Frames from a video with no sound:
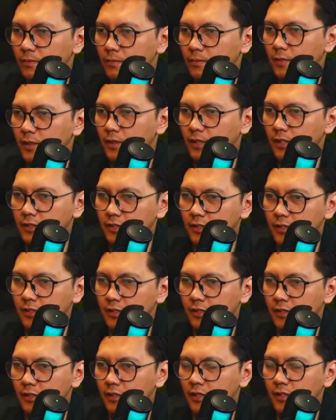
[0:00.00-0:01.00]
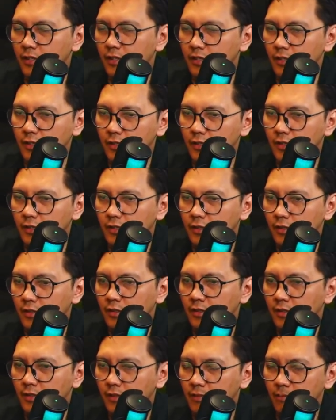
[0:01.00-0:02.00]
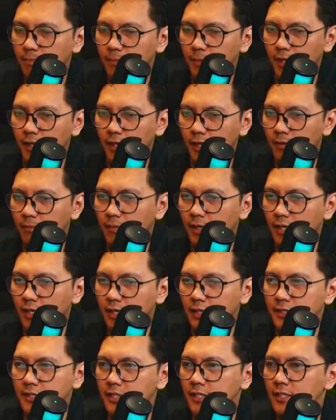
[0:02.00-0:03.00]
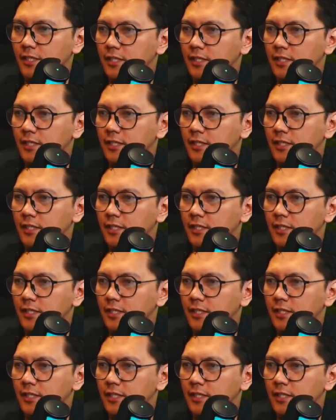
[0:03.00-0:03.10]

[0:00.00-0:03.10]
Bekasi City ya. Bukan Bekasi.